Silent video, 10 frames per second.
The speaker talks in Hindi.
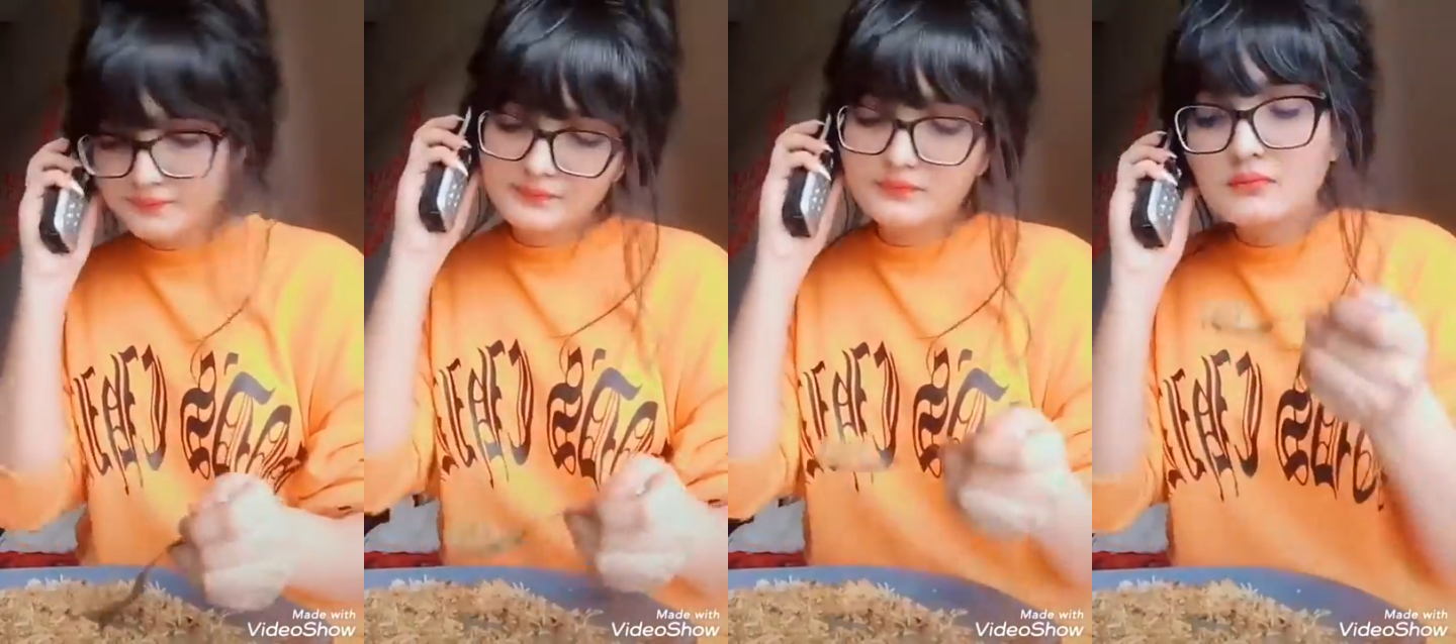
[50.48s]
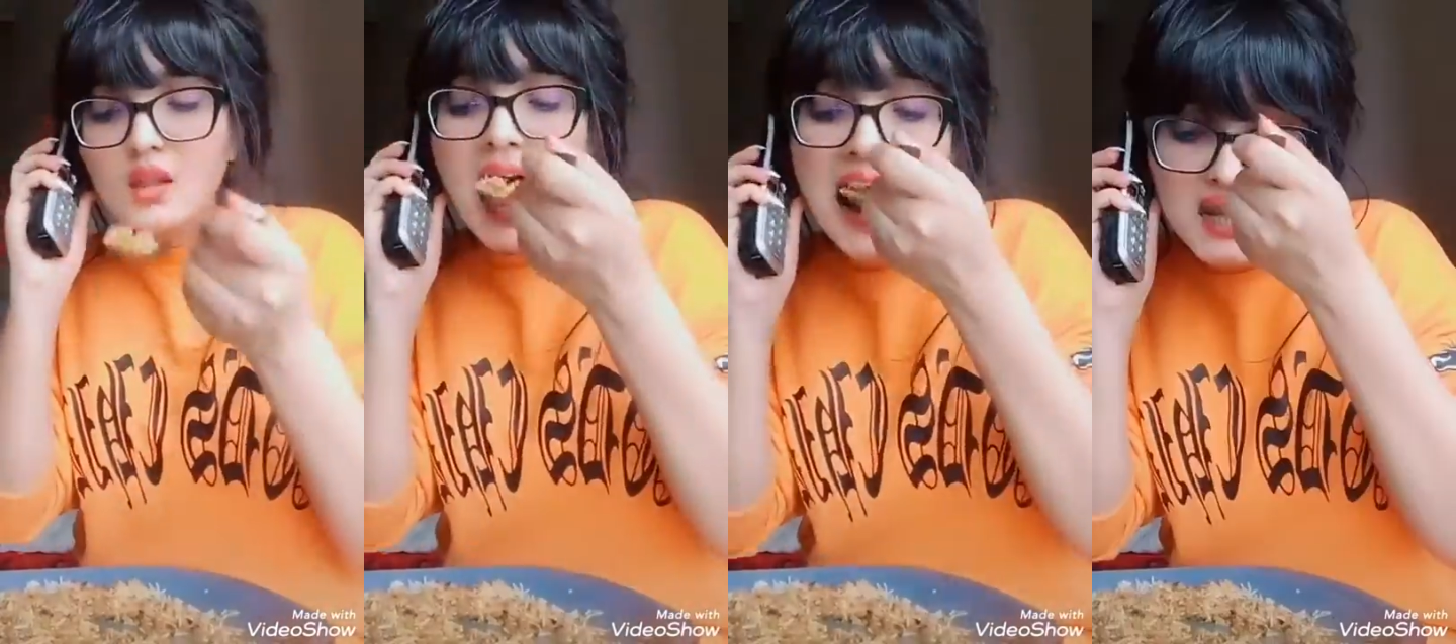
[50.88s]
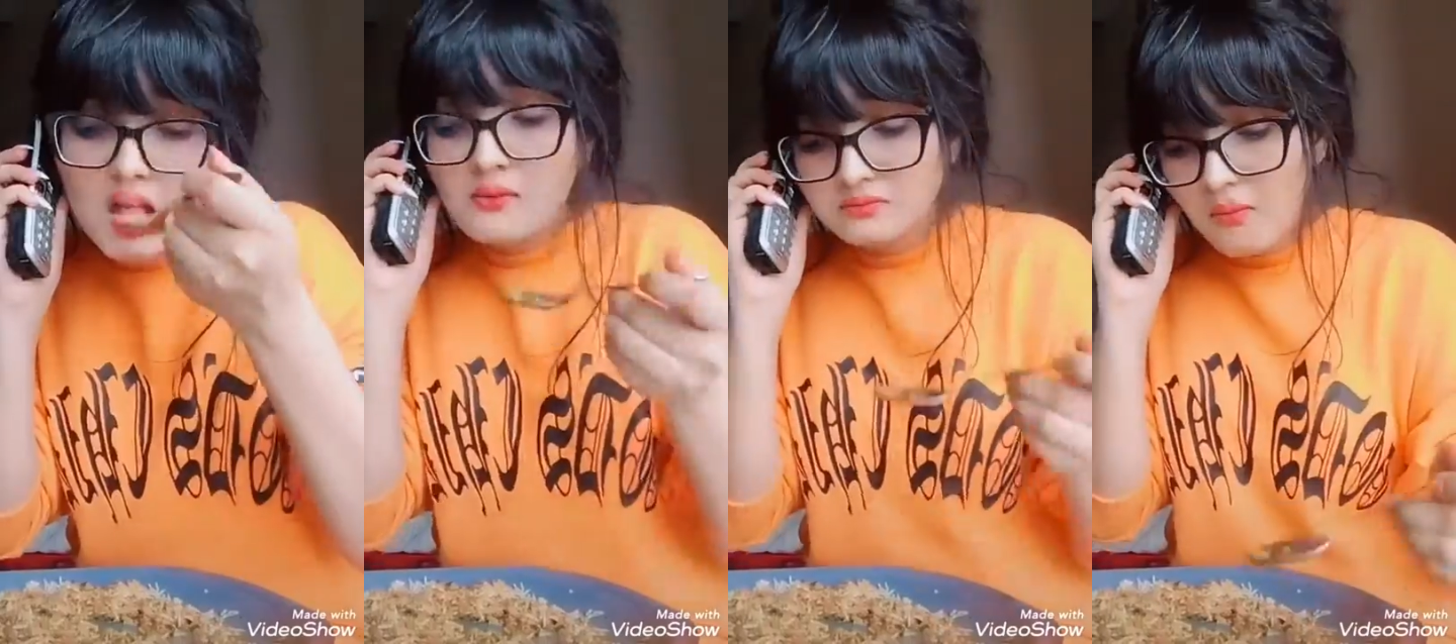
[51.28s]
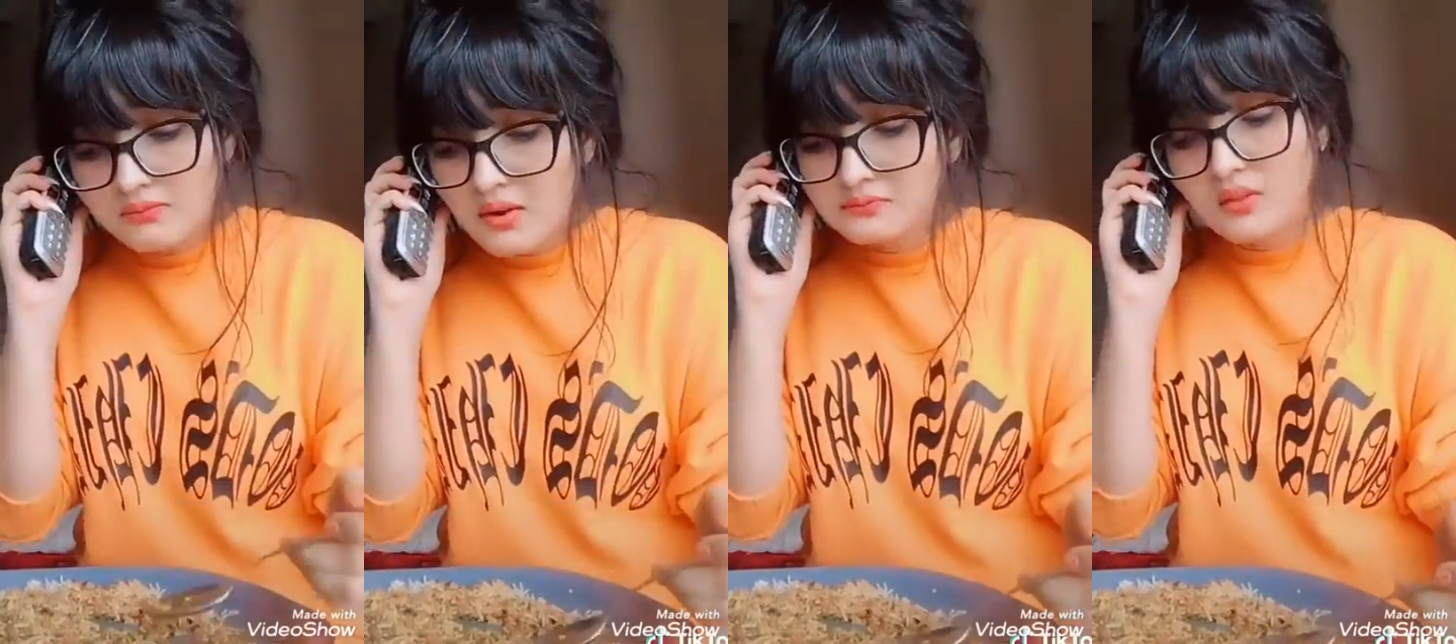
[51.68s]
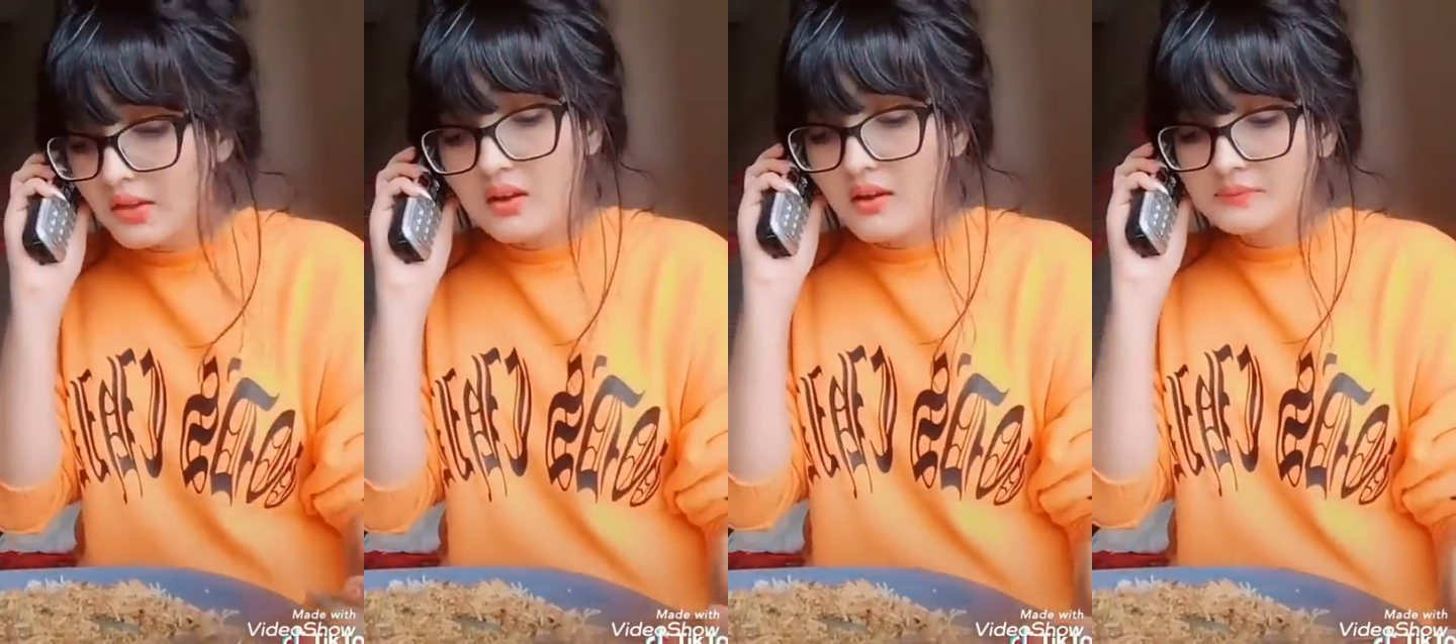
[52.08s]
मैं भी नहीं खाया अच्छा तुमने
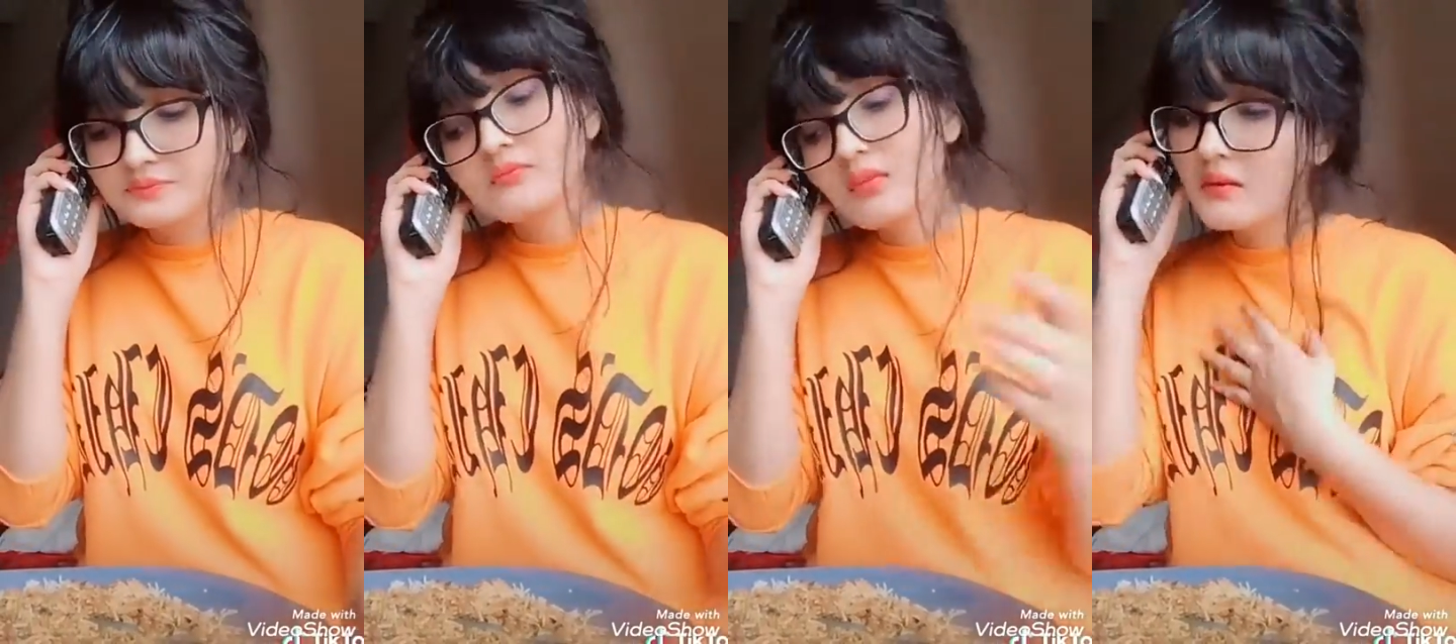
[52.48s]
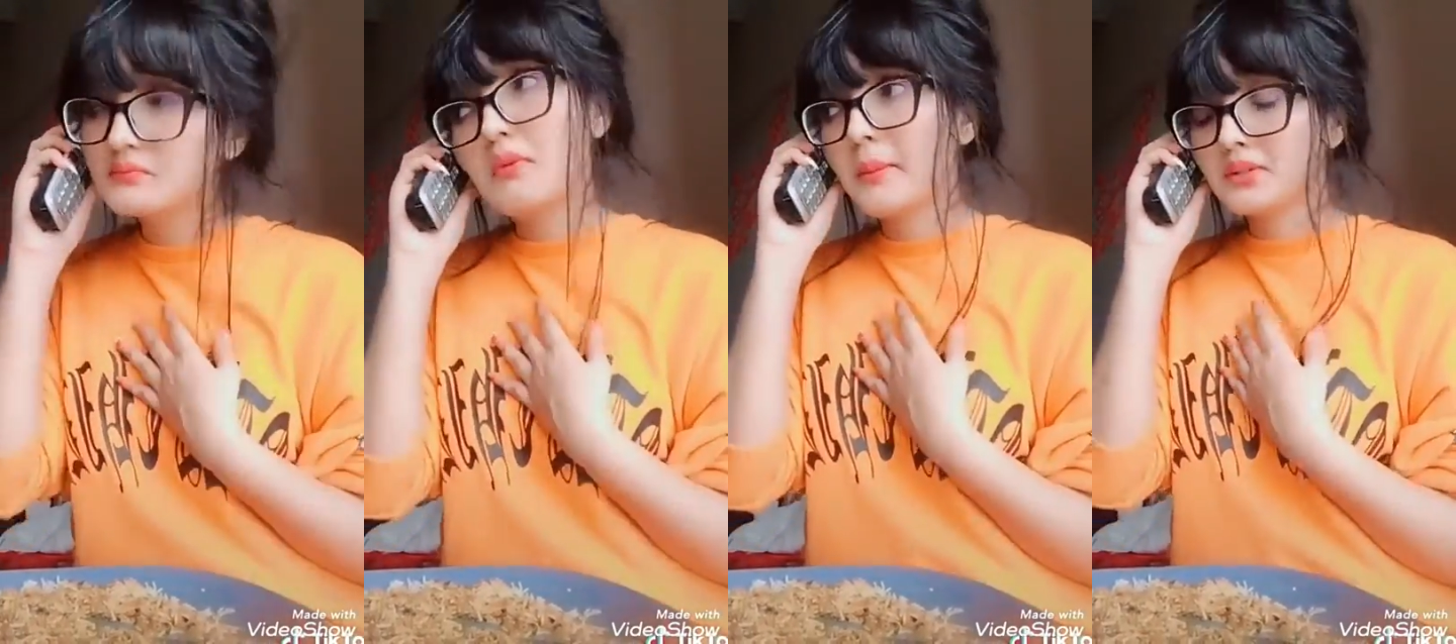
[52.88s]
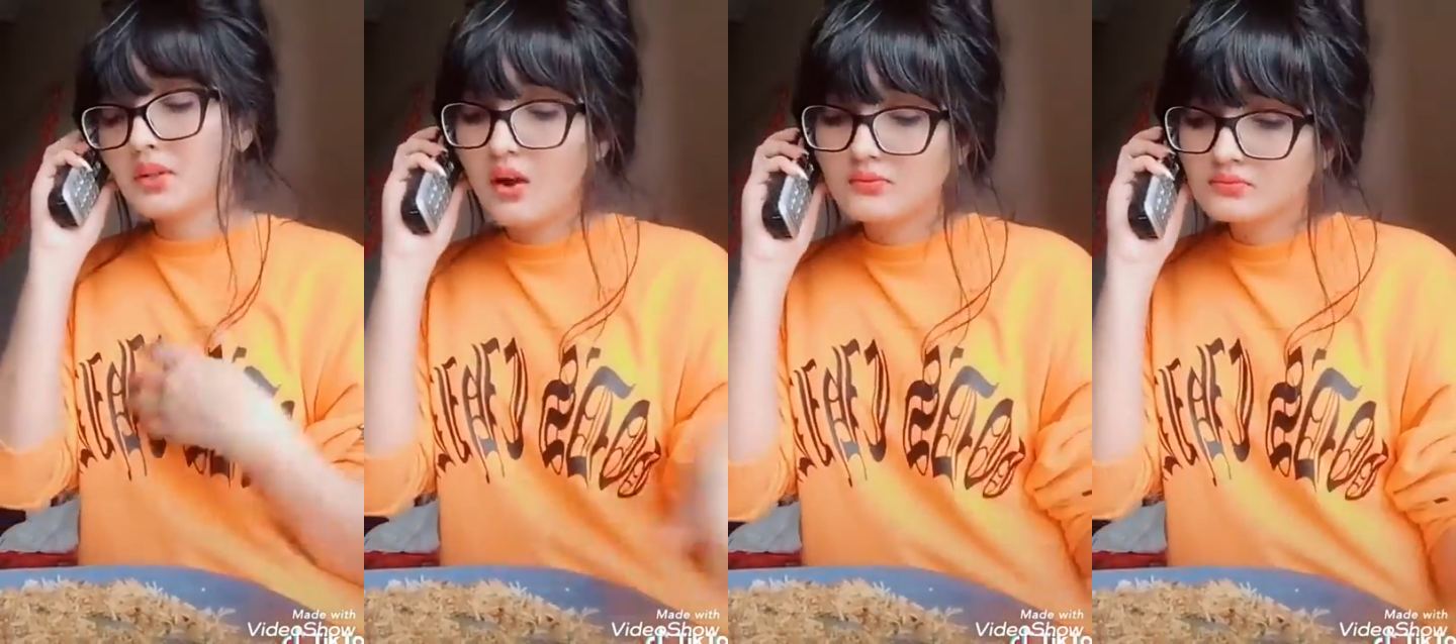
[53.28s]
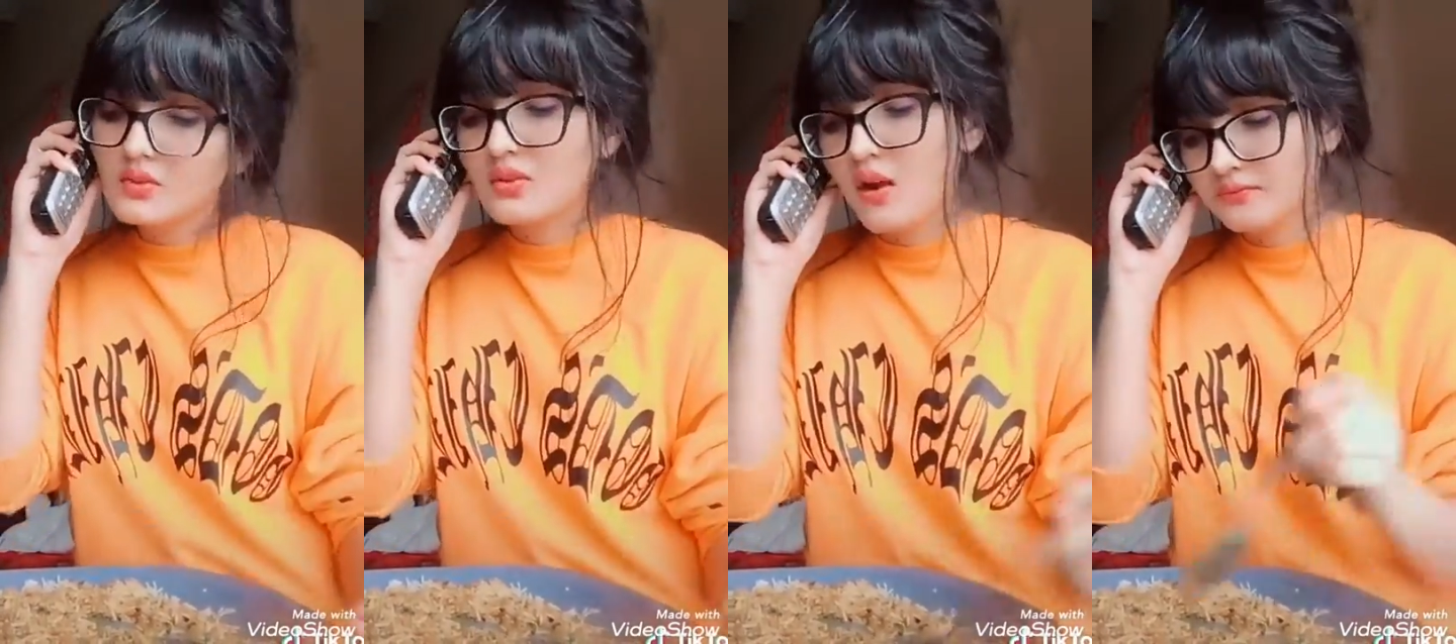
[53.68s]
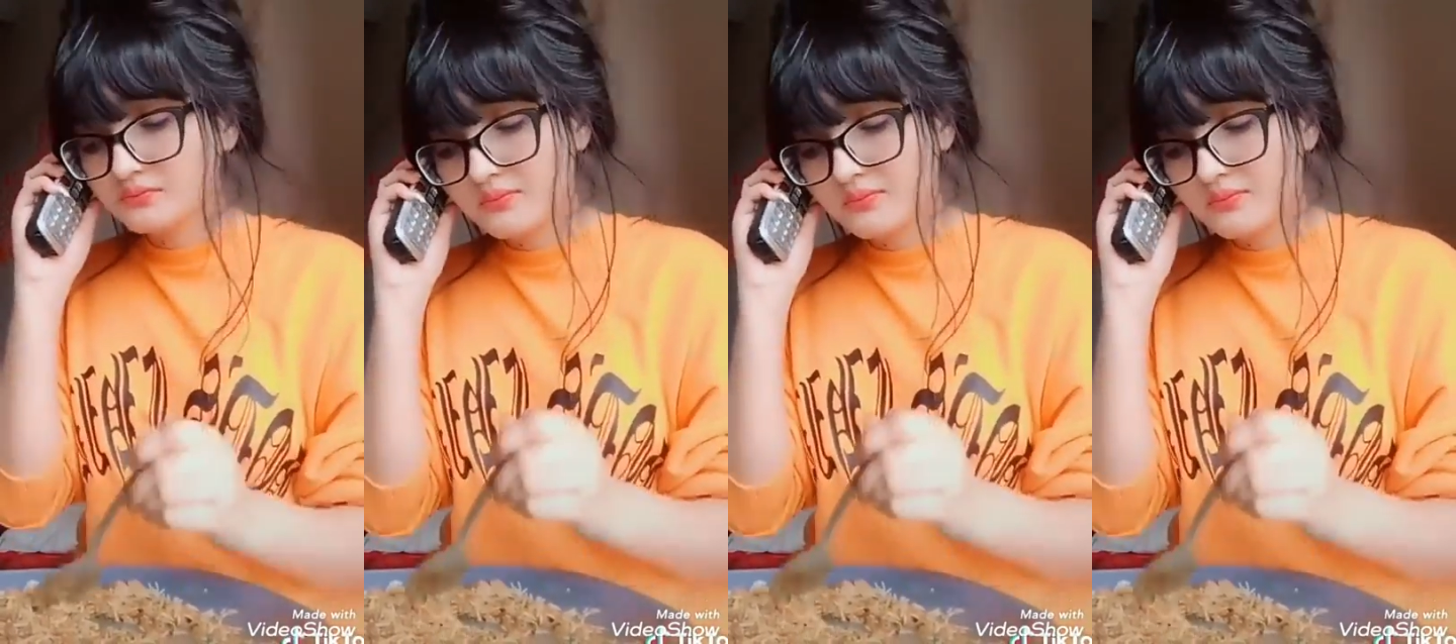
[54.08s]
नहीं खाया अब तो मैं भी नहीं खाऊंगी जाओ